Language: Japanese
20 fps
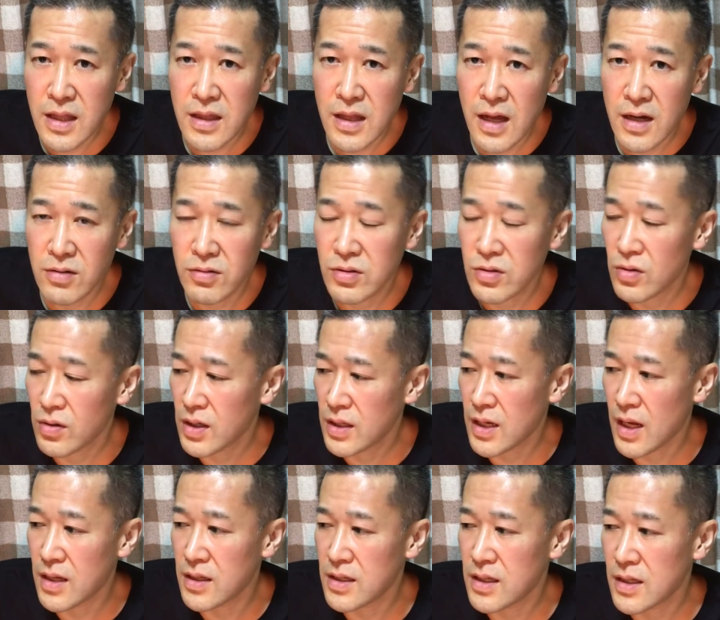なる人が
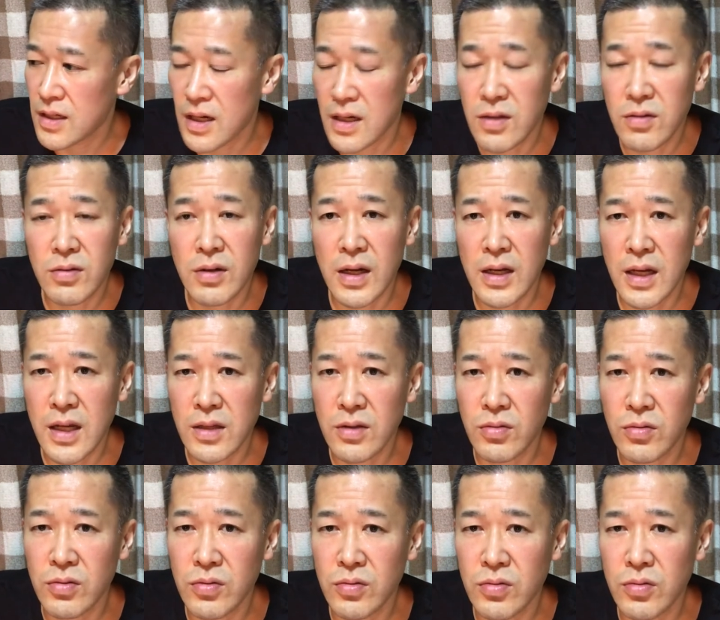何人かいるかな
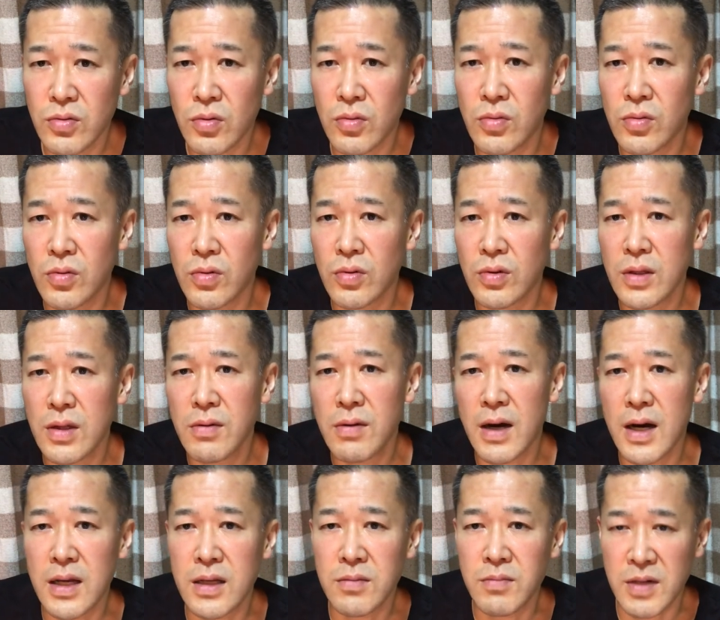というところで
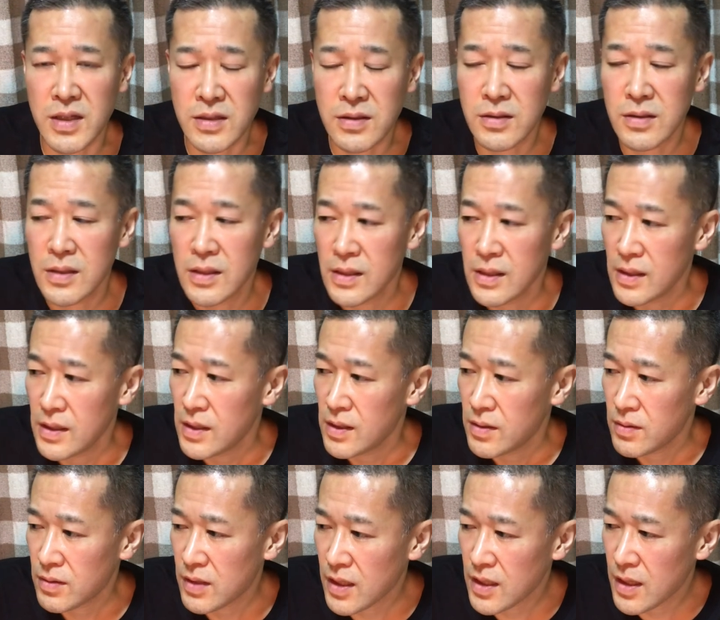はあります。
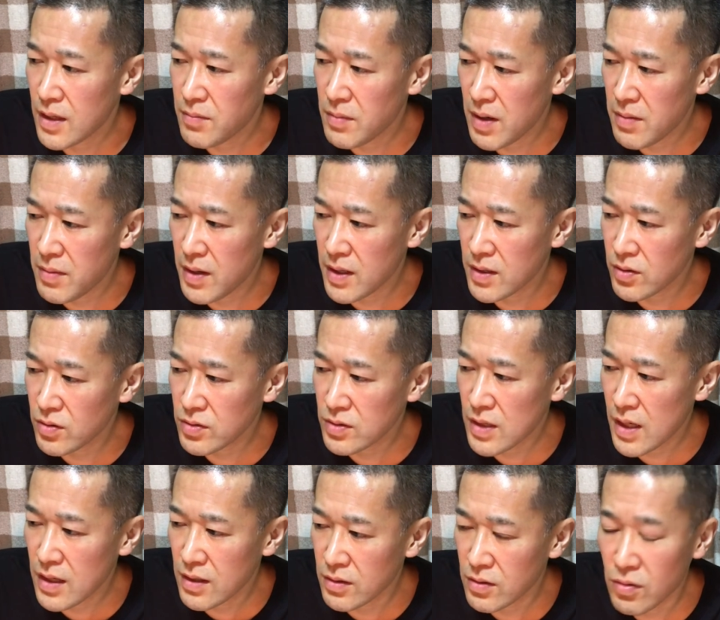ただまあまあ予
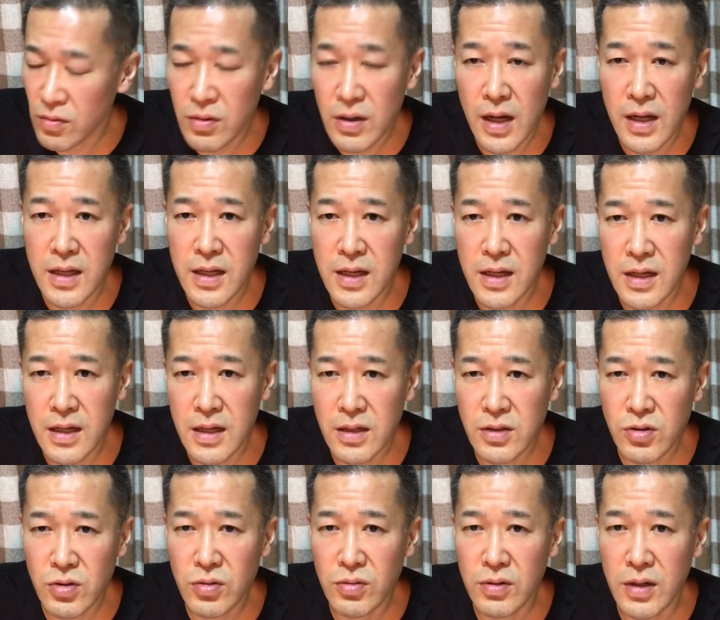算お金が
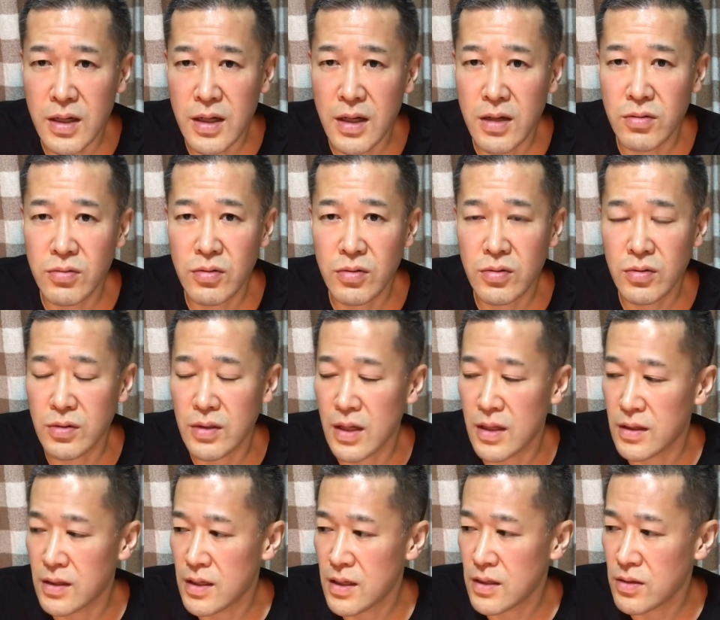ちょっとかかることな
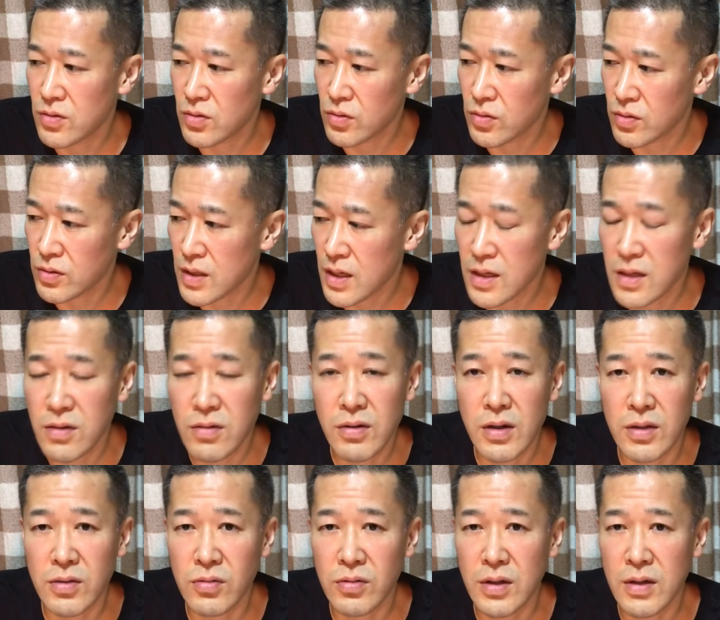んでちょっとできる
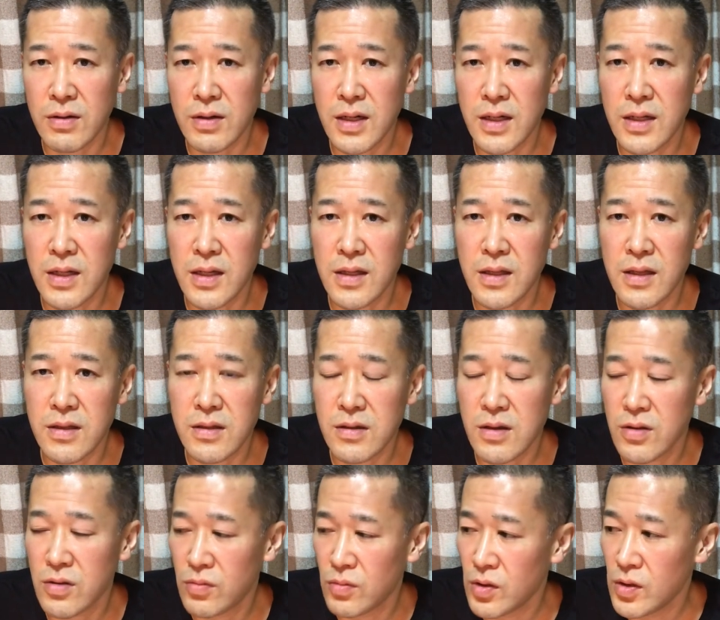かどうか分かんないです
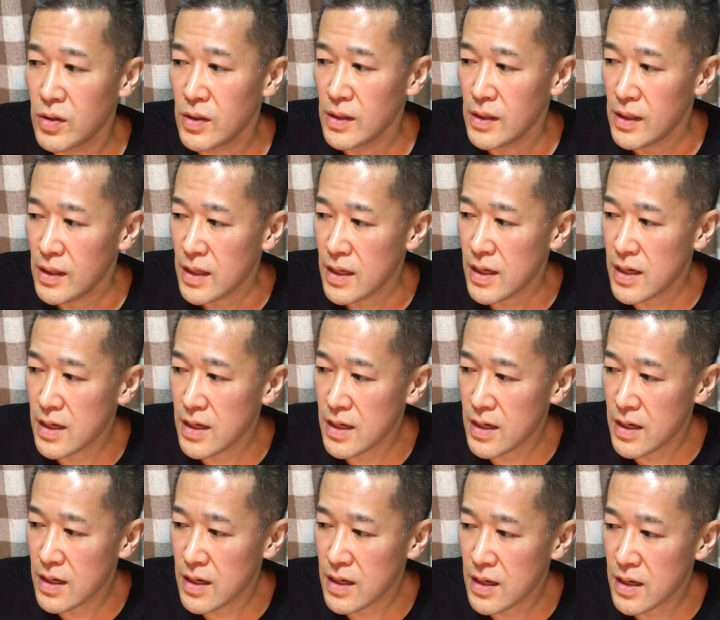けども、
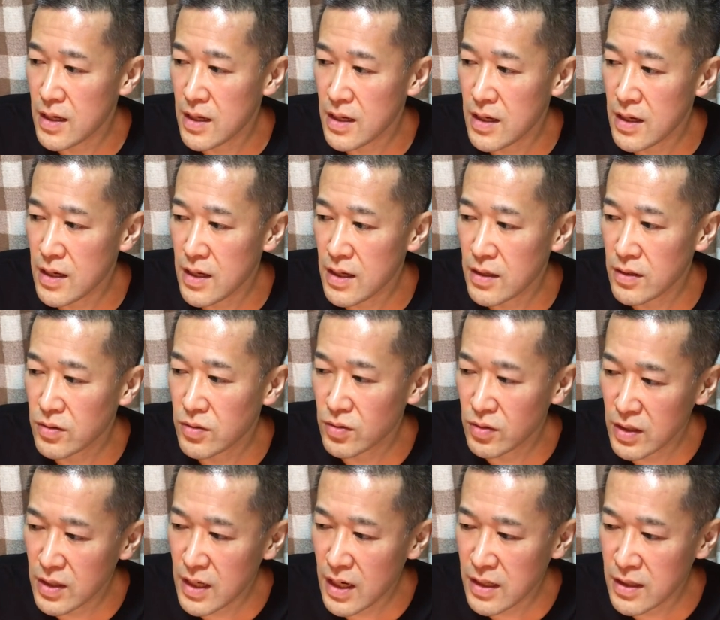えー、
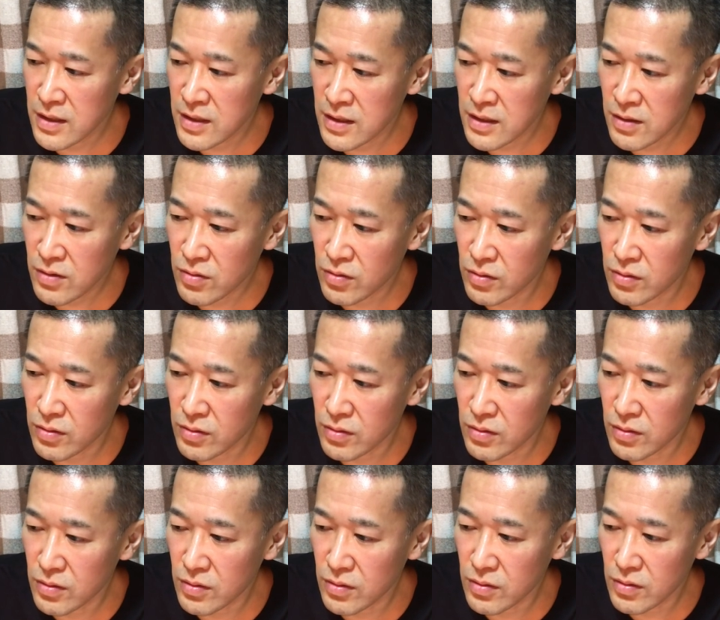それなりに
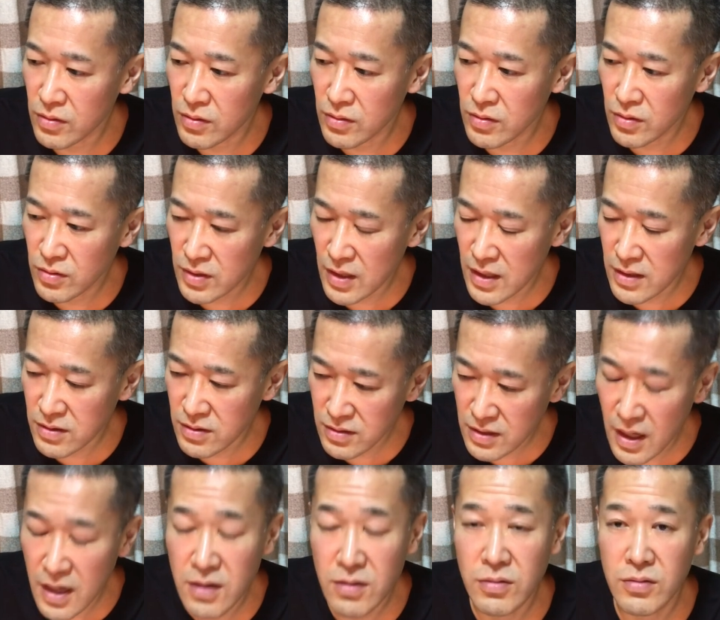こう予算
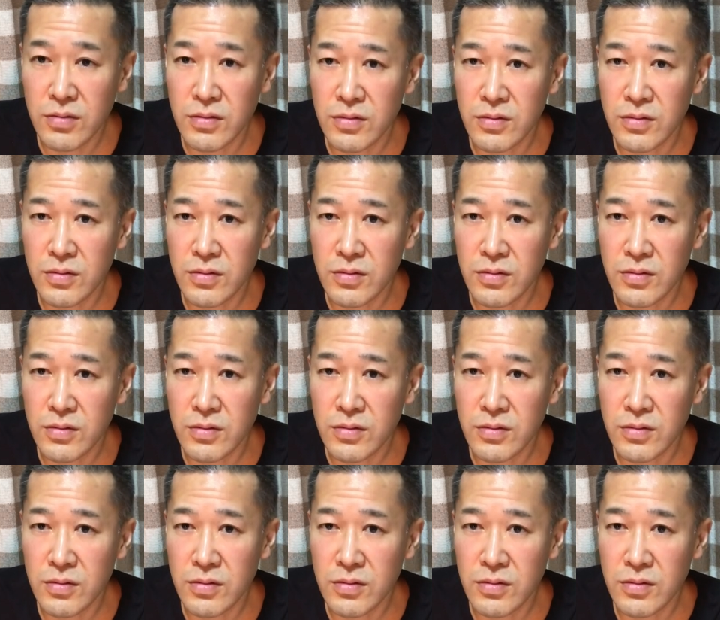使える